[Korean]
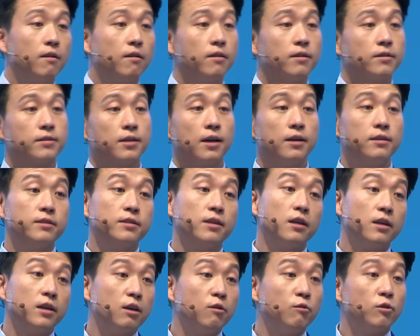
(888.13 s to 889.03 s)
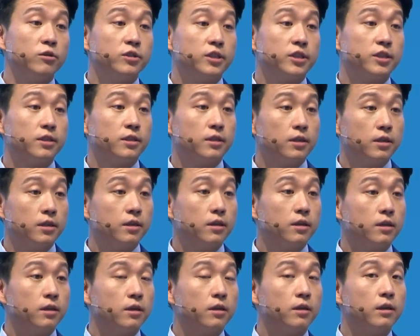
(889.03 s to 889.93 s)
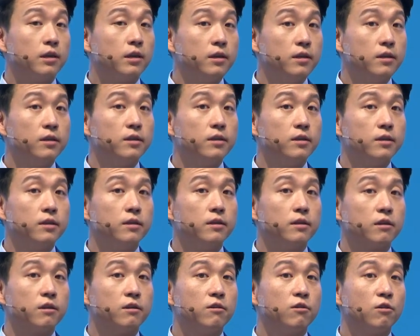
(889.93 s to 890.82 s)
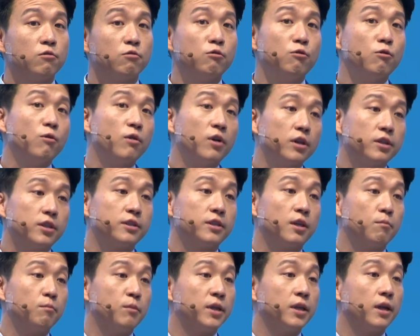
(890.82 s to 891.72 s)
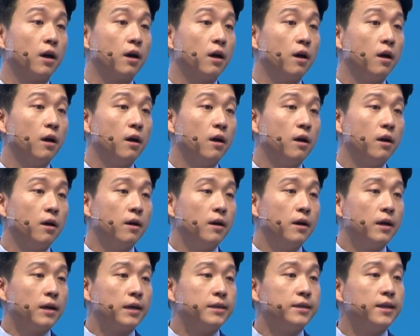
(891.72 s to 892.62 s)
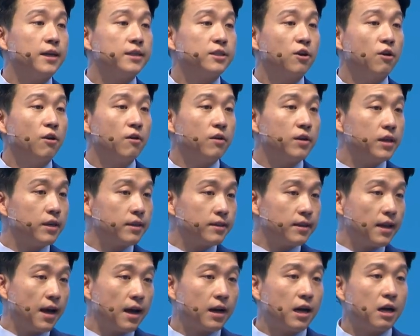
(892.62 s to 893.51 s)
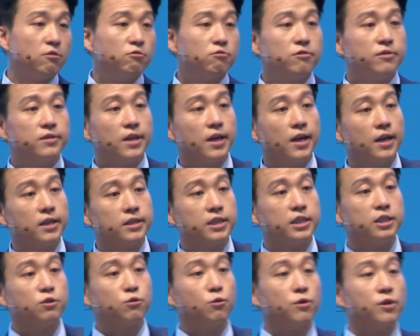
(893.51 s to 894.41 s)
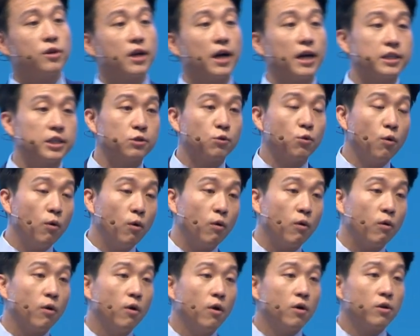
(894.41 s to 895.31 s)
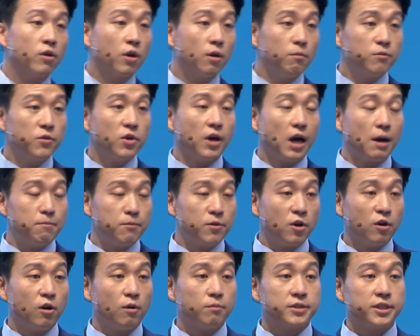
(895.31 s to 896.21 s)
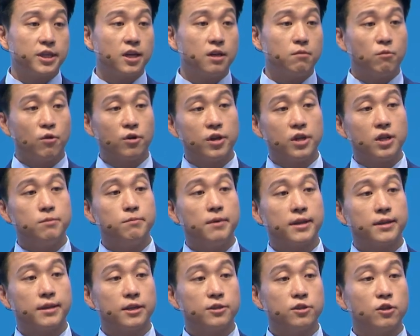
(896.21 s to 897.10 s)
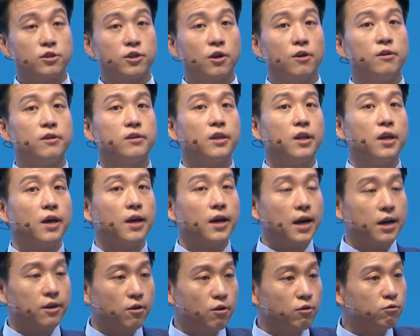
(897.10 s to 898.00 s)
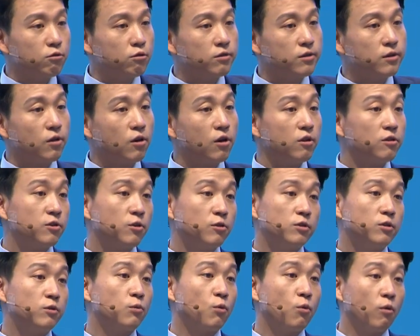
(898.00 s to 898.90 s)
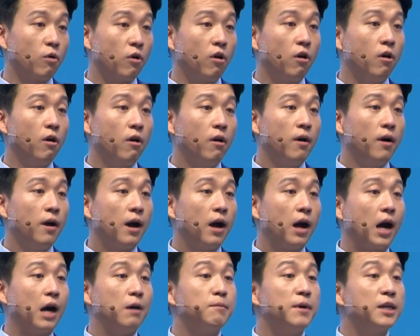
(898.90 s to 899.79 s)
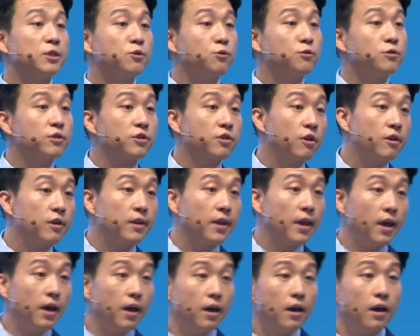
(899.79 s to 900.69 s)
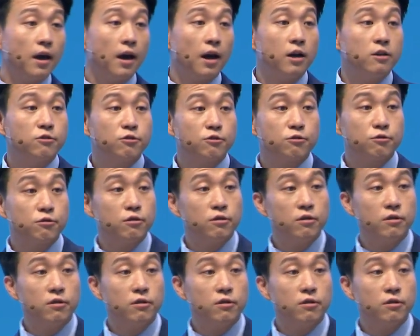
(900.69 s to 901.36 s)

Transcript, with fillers: 상생의 원칙이 있는 그런 훌륭한 회사입니다. 그래서 이 딱 한 군데의 칫솔을 가지고 합력업체랑 머리를 맞대서 절대 가격으로 떨어뜨려 놓은 거 아마존은 절대 할 수